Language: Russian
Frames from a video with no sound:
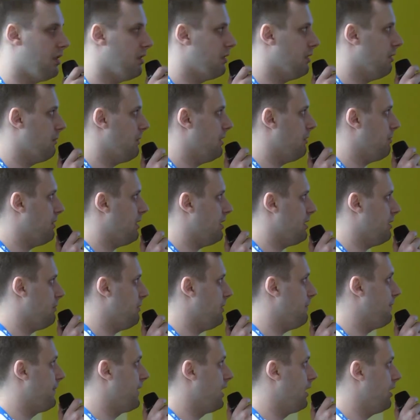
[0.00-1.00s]
как нам
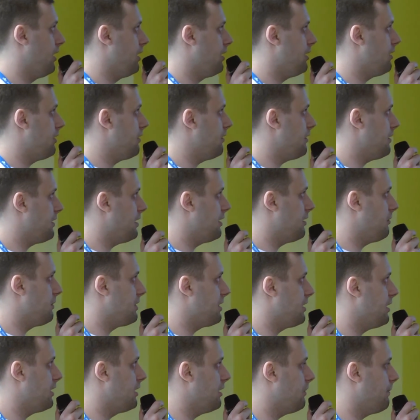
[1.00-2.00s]
необходимо э, с этим
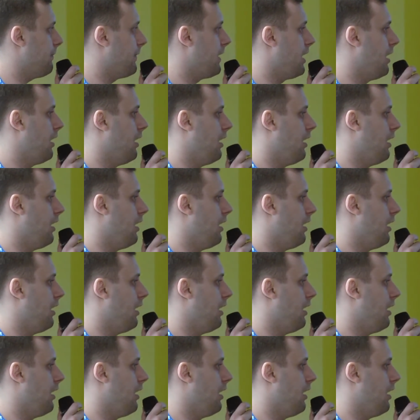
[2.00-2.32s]
знанием.